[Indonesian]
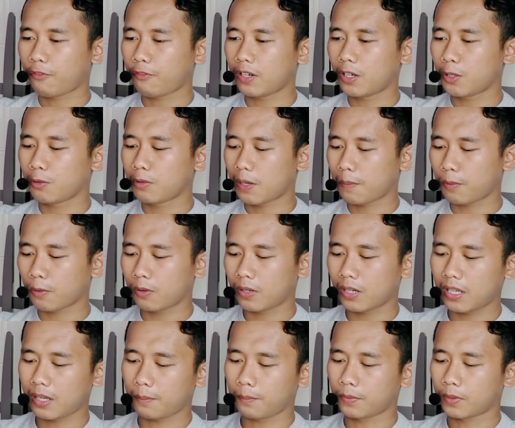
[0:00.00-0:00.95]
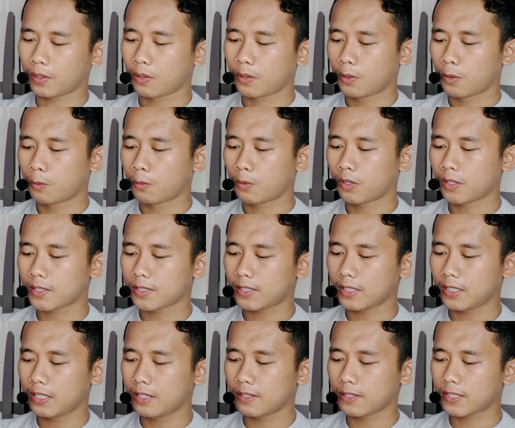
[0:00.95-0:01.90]
Level 26.
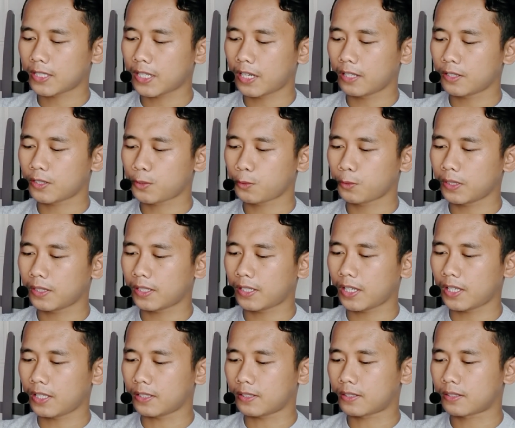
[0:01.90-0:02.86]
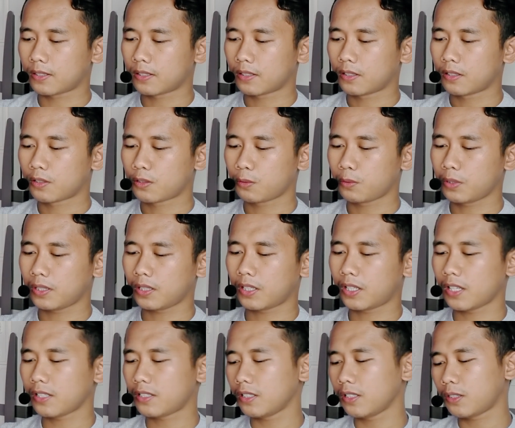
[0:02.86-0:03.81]
What's inside sweet case?
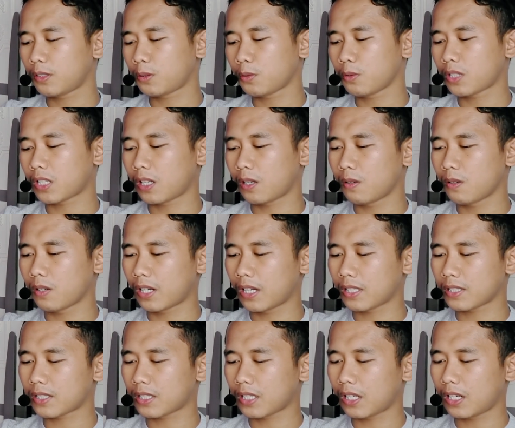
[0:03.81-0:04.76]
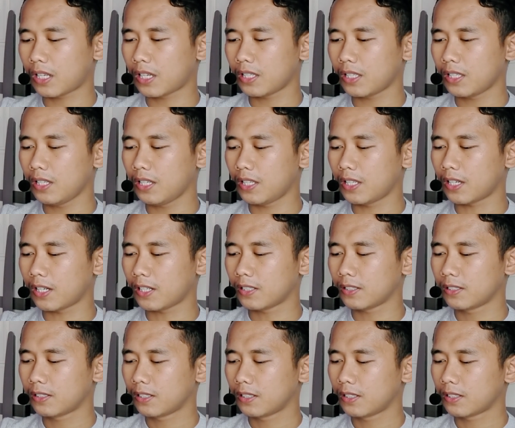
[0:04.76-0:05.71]
Sweet case itu kalau nggak salah ini
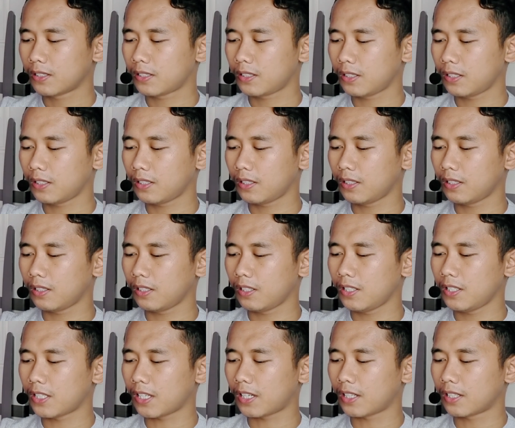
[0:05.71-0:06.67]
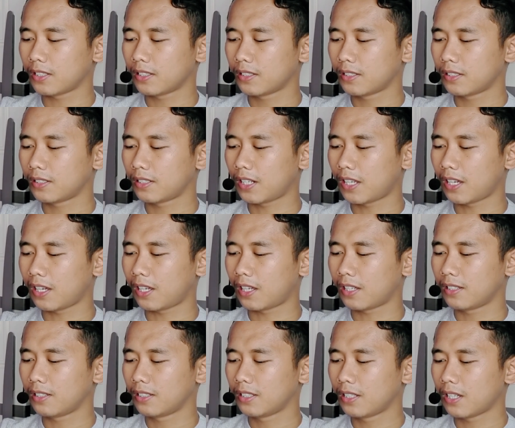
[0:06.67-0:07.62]
ya, si ininya.
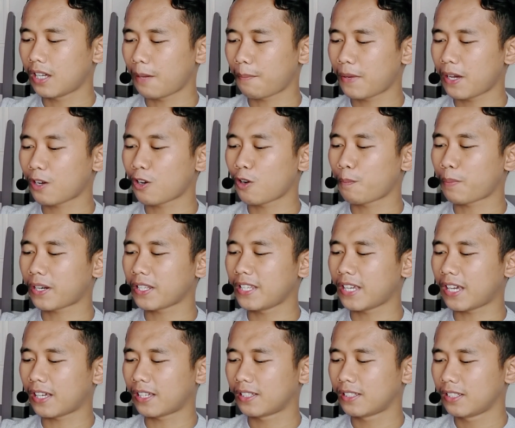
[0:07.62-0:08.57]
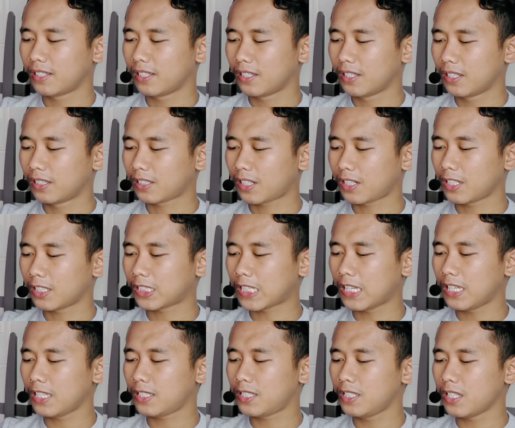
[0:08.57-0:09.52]
Nah, apa kopernya?
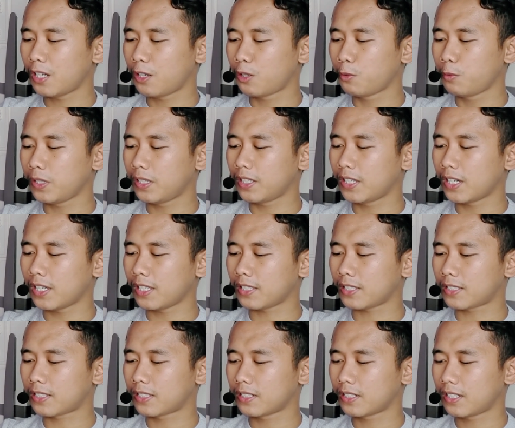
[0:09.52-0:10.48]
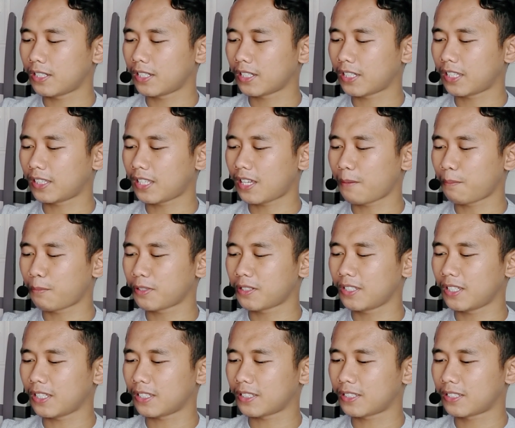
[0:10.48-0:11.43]
Ternyata isinya duit guys. Nah, kita
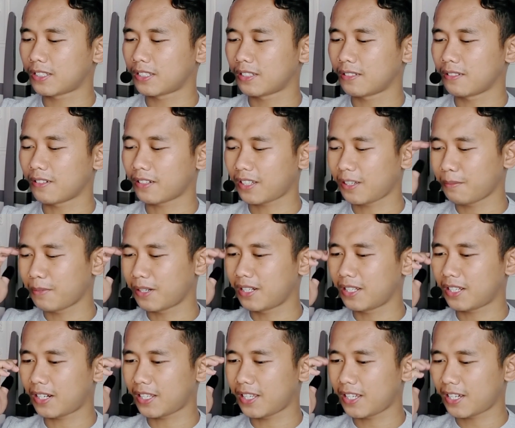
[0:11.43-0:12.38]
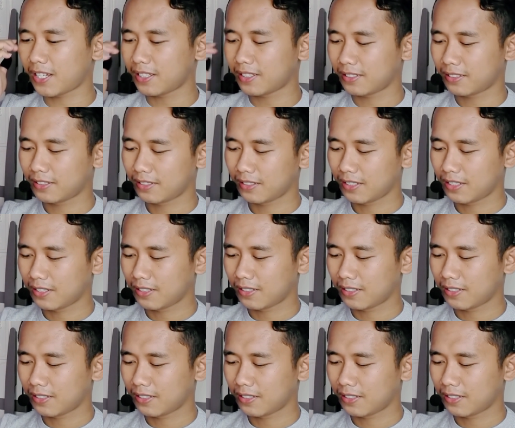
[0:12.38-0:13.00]
hapus guys. Oke, bener ya.